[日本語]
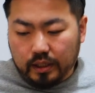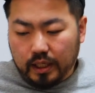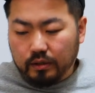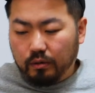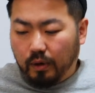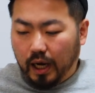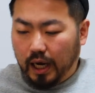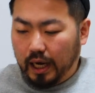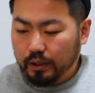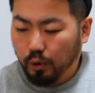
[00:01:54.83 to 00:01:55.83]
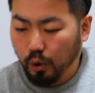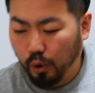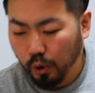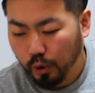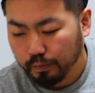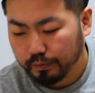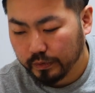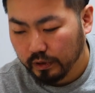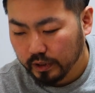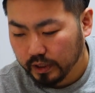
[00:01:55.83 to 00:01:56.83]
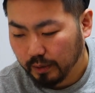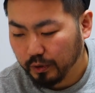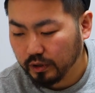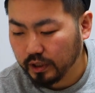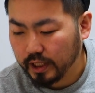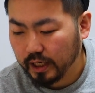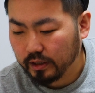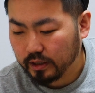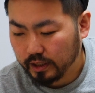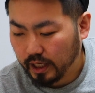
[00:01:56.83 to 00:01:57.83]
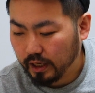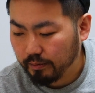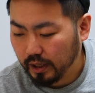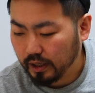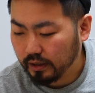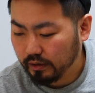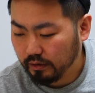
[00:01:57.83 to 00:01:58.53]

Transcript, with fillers: 前走はあのー、チャンピオンズステークスで、まあ、